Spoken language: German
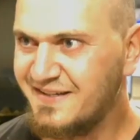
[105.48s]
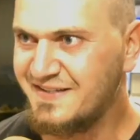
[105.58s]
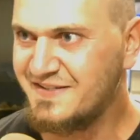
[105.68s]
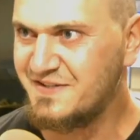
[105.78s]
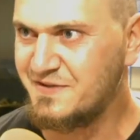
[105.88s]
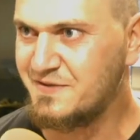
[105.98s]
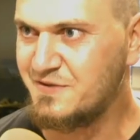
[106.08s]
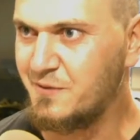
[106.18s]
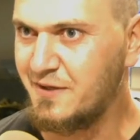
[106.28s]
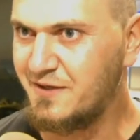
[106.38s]
Es ist
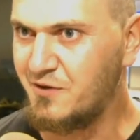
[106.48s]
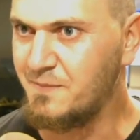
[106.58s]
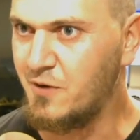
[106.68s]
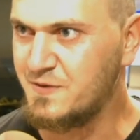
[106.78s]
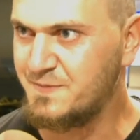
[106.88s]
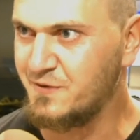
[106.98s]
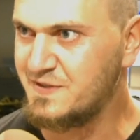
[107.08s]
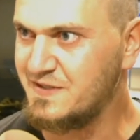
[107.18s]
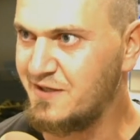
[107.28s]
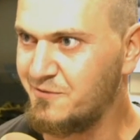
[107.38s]
so, ich komme aus
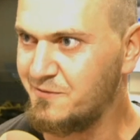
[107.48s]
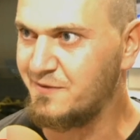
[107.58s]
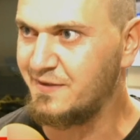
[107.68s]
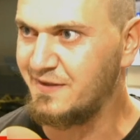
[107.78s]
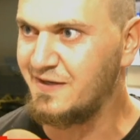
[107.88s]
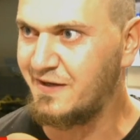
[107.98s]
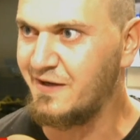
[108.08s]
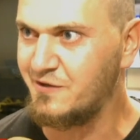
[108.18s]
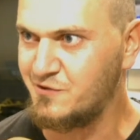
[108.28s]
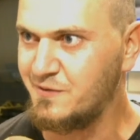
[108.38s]
Bosnien und ich
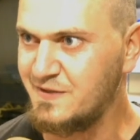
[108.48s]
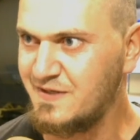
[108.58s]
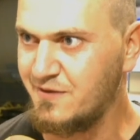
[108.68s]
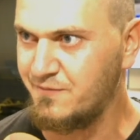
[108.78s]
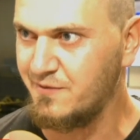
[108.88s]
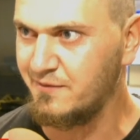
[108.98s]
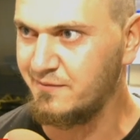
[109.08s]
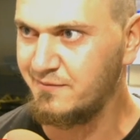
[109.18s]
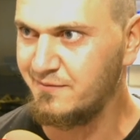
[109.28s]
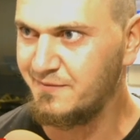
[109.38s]
kenne schon dieses Gefühl
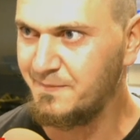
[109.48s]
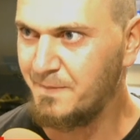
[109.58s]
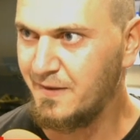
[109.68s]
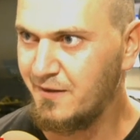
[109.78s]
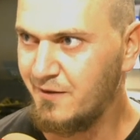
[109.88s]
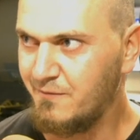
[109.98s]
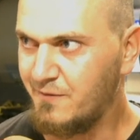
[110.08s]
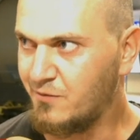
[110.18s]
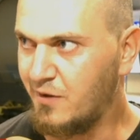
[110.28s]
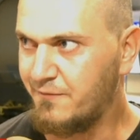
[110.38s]

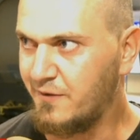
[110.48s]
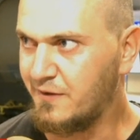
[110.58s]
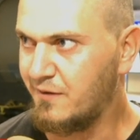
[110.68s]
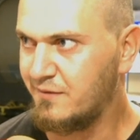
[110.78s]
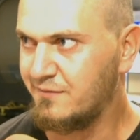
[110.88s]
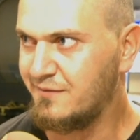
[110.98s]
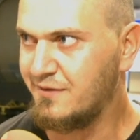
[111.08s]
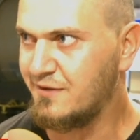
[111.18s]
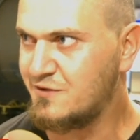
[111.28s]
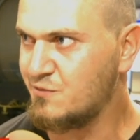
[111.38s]
wenn du einfach
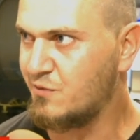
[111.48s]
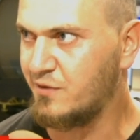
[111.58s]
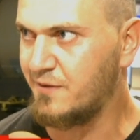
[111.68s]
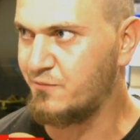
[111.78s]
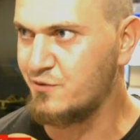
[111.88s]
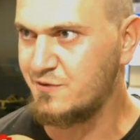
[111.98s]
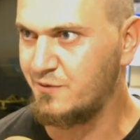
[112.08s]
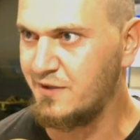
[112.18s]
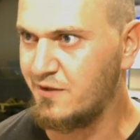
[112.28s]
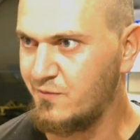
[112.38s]
in der Zug oder Bus
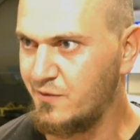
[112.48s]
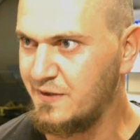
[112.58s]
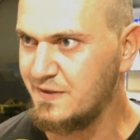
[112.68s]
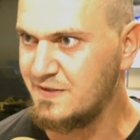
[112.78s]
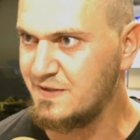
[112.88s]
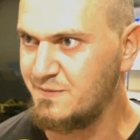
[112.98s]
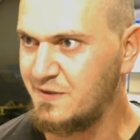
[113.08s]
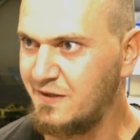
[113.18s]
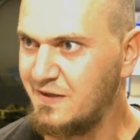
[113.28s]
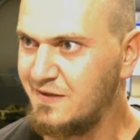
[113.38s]
oder irgendwo hinsitzt
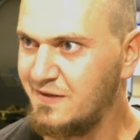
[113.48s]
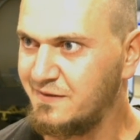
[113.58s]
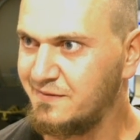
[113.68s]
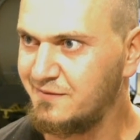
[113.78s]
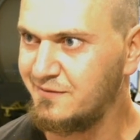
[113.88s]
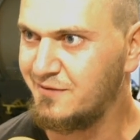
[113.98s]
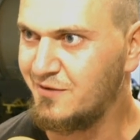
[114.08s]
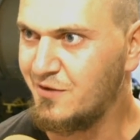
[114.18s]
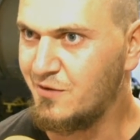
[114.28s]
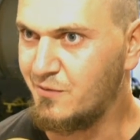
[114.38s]
mit den Kindern
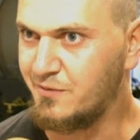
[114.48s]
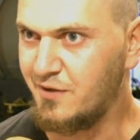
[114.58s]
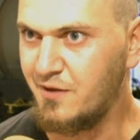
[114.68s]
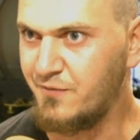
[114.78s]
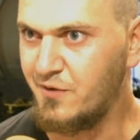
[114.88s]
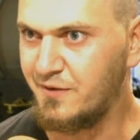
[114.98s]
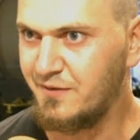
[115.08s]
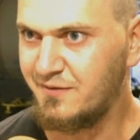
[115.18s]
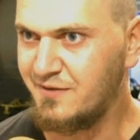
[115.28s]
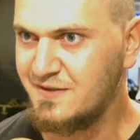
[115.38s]
und einfach
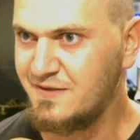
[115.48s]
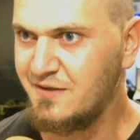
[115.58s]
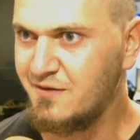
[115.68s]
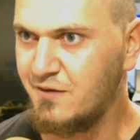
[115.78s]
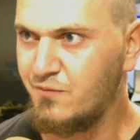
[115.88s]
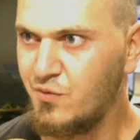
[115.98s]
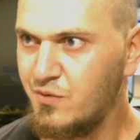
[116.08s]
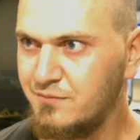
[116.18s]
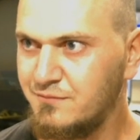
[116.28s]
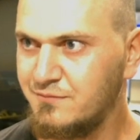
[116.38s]
gehst
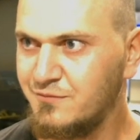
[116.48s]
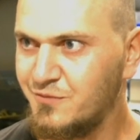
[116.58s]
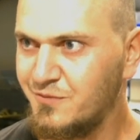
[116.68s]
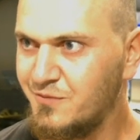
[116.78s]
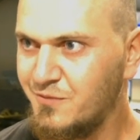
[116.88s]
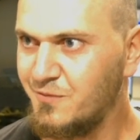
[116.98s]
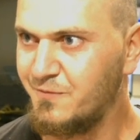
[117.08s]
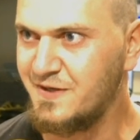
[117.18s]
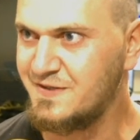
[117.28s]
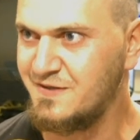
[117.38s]
irgendwo
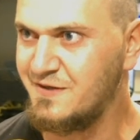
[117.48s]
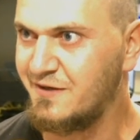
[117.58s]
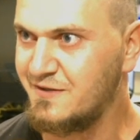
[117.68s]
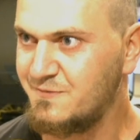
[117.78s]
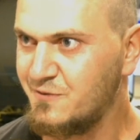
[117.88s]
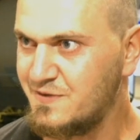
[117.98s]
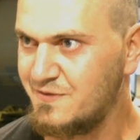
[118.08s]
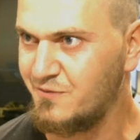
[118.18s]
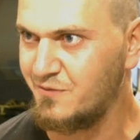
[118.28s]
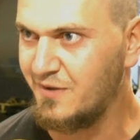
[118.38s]
und weißt nirgends was,